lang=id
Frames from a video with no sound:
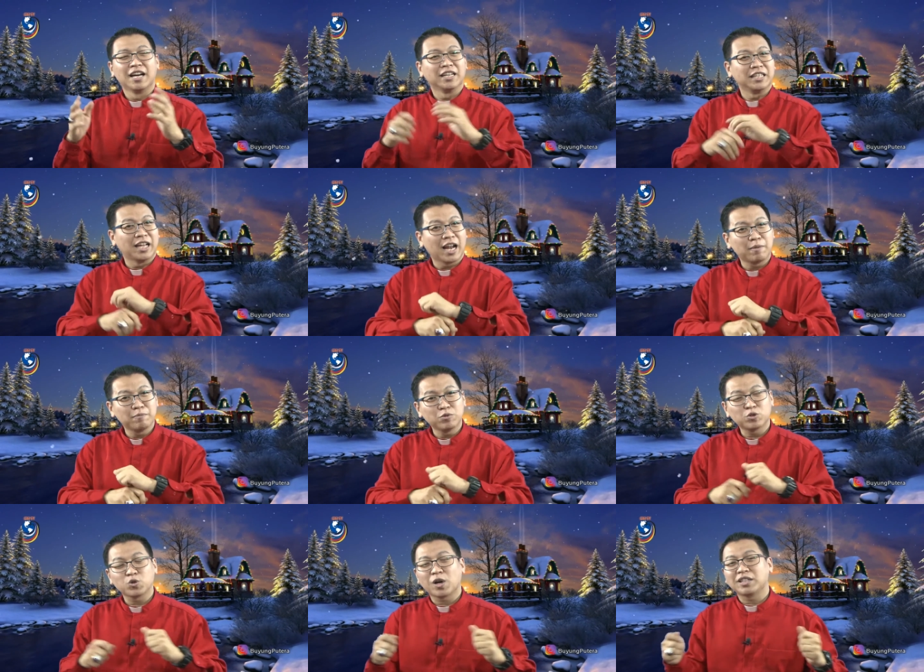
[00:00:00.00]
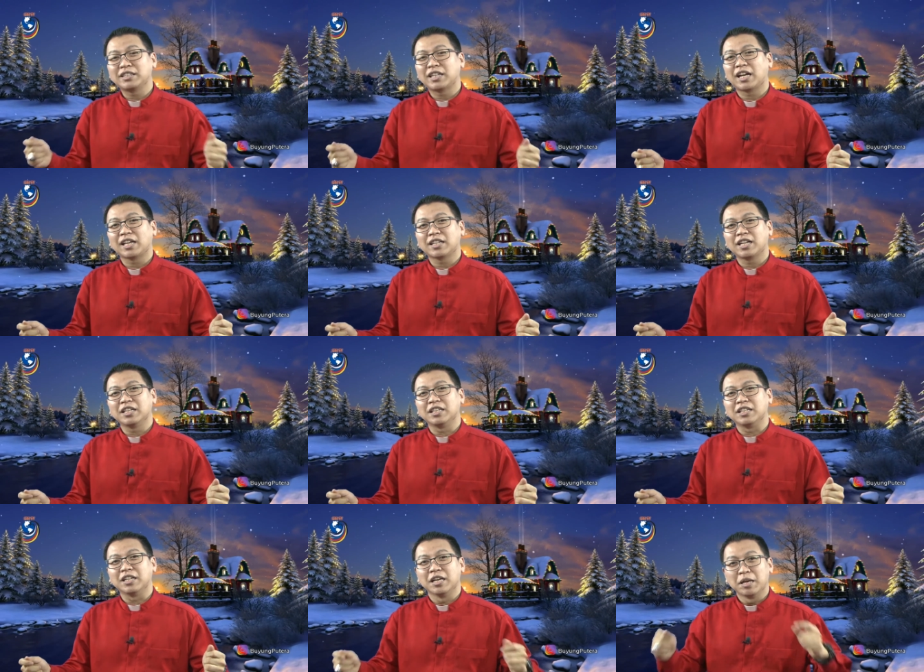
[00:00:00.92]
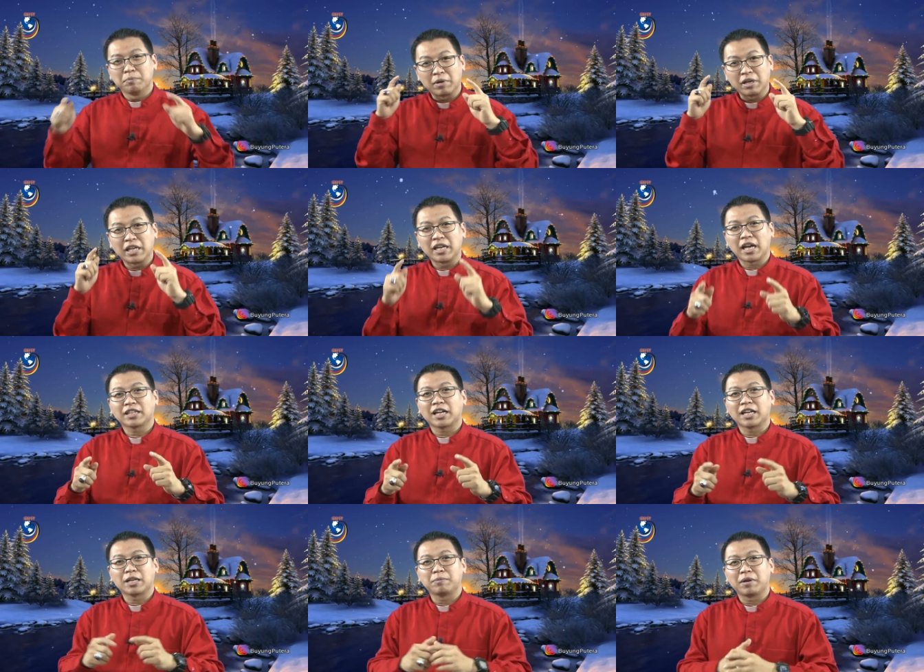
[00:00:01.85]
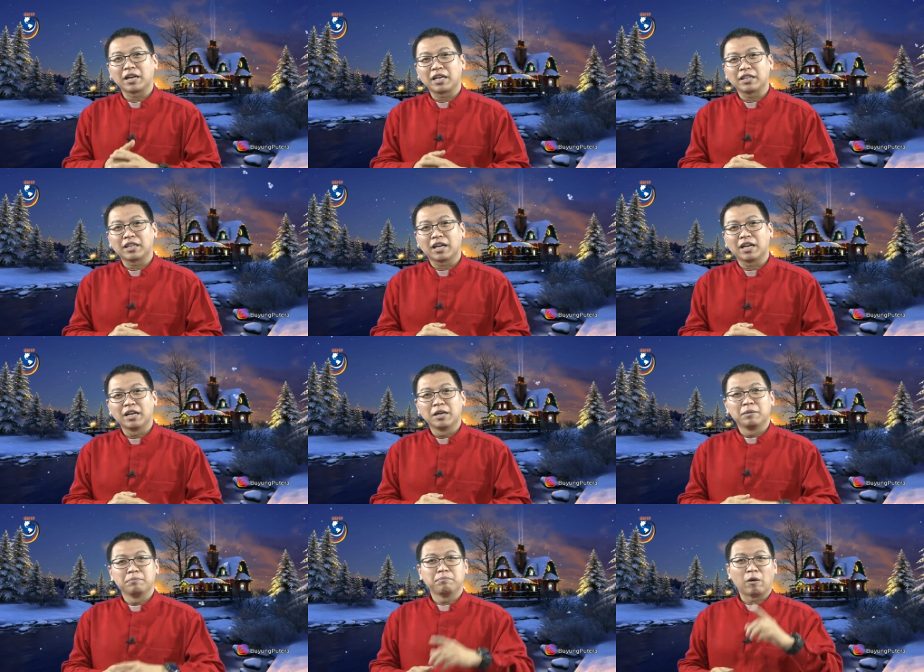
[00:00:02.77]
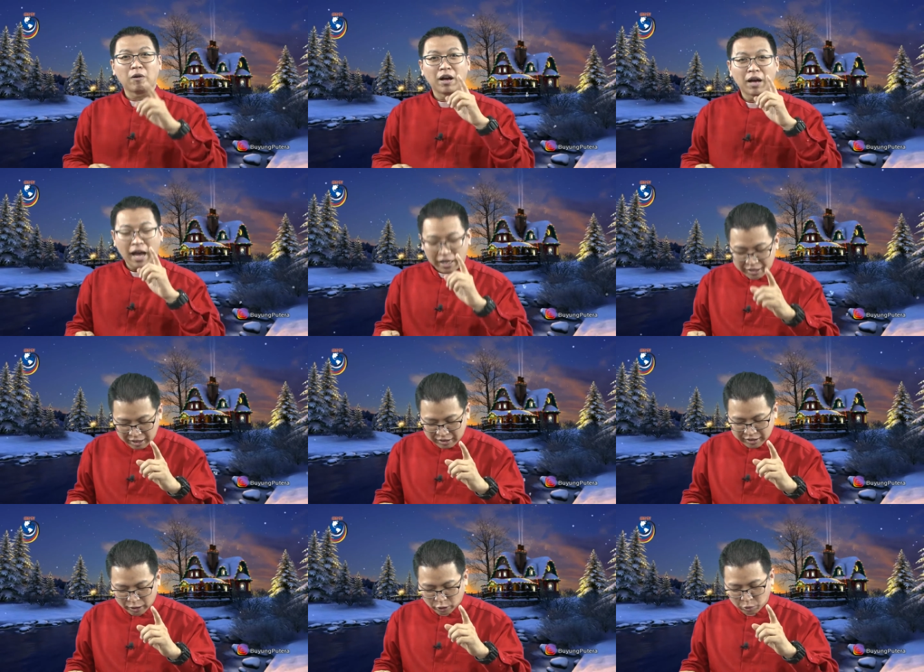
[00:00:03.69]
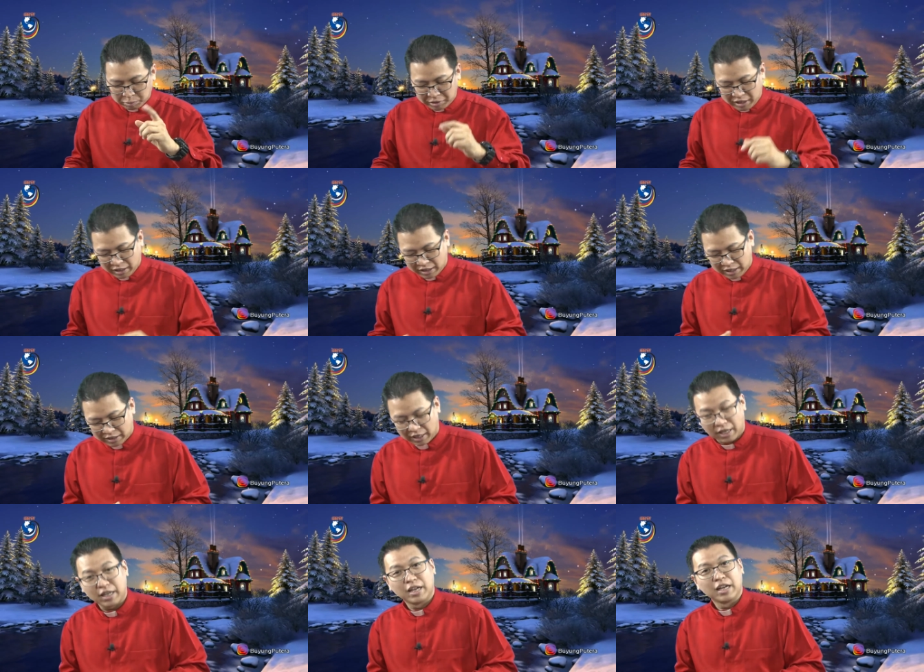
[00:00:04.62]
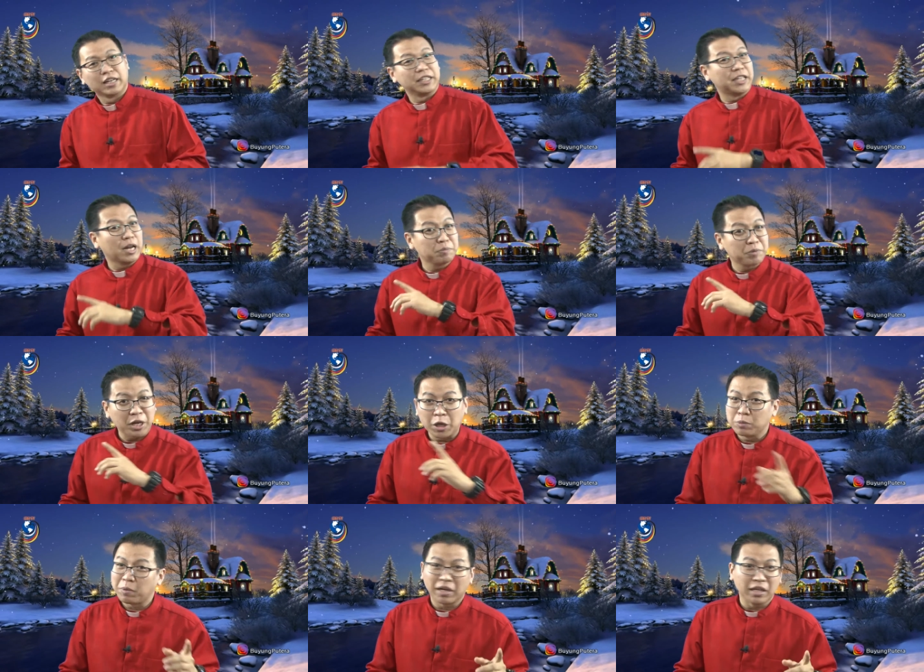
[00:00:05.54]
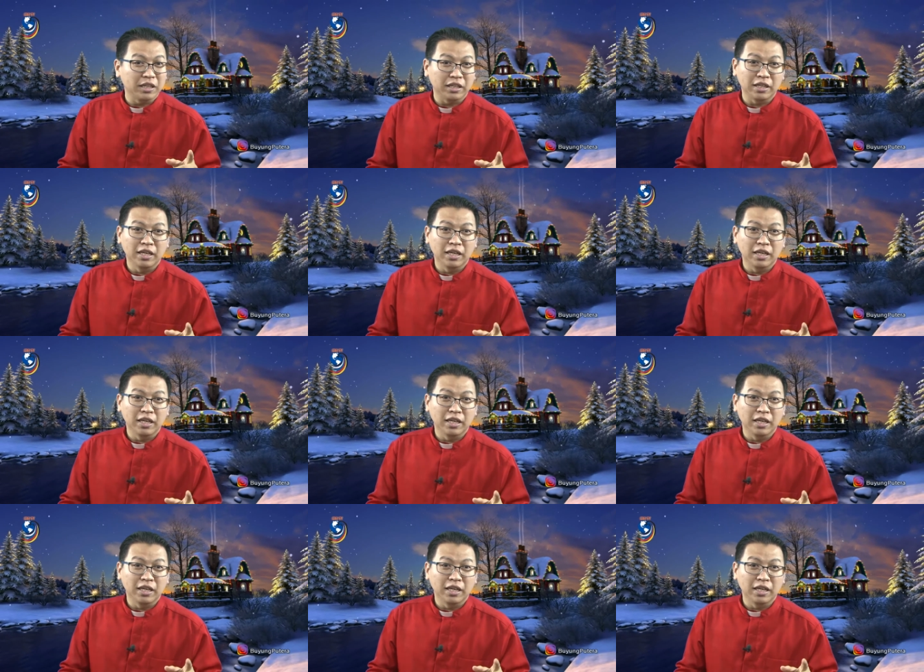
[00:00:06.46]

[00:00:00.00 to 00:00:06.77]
Di dalam sukacita Natal ini mengingatkan kepada kita bahwa hanya satu pilihan kita di dalam kehidupan ini,